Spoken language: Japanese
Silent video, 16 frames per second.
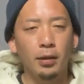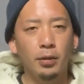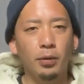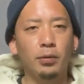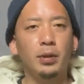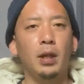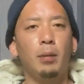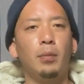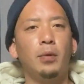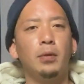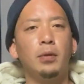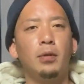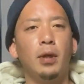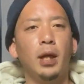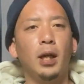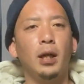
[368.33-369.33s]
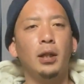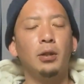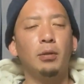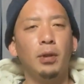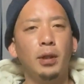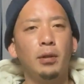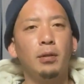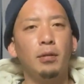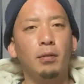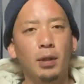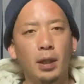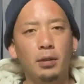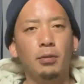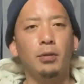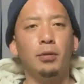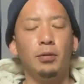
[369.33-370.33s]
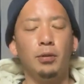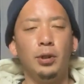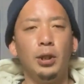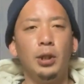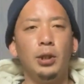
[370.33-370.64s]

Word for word: どんなもんの絵が撮れるのかという、